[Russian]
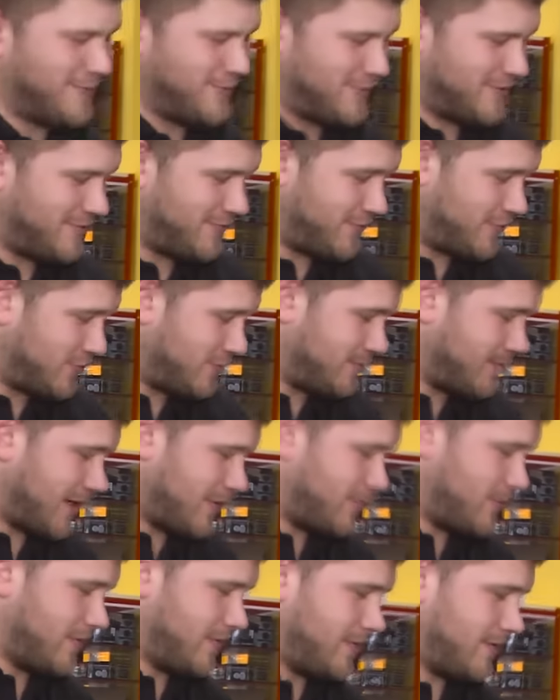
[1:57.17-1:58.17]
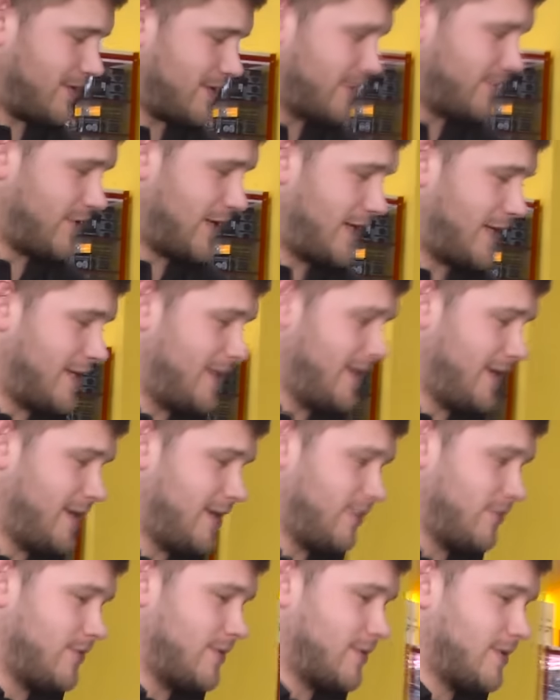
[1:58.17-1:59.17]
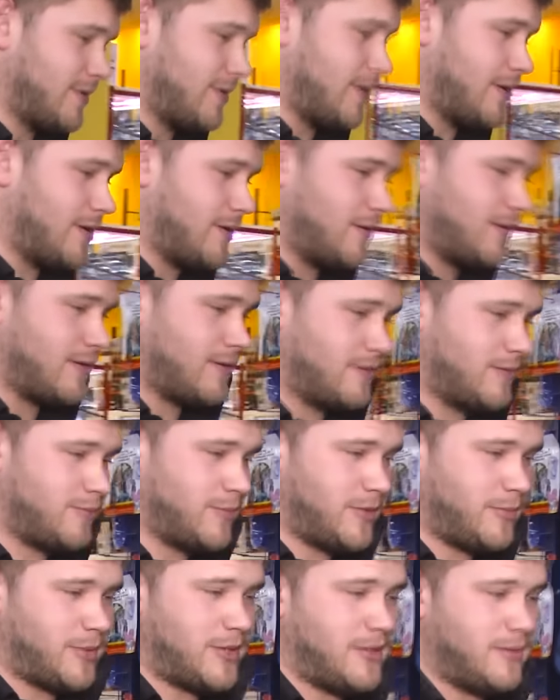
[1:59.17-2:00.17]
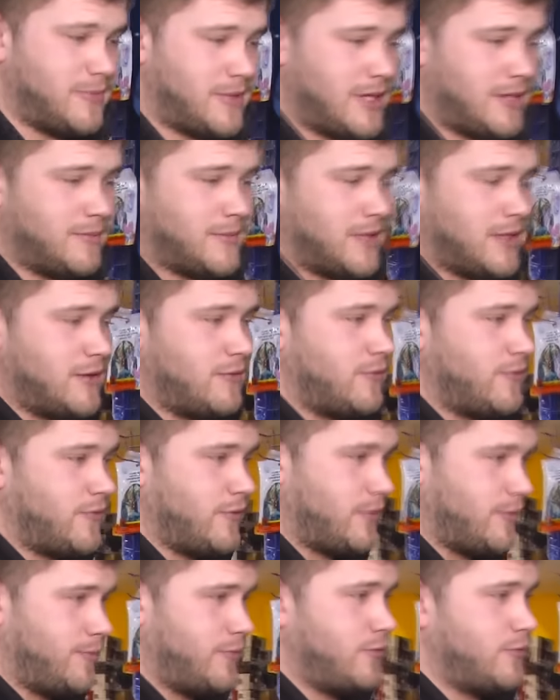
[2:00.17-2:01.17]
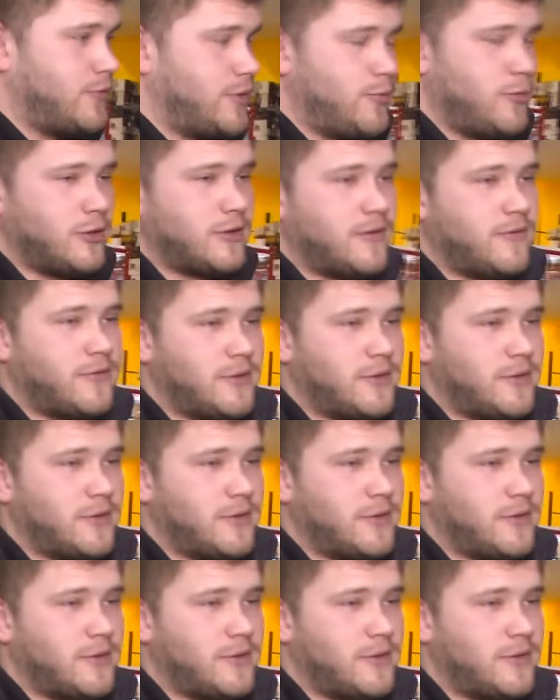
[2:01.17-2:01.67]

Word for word: то есть в чем как бы основная критерия, то есть как э, мы понимаем, да, у, у ребенка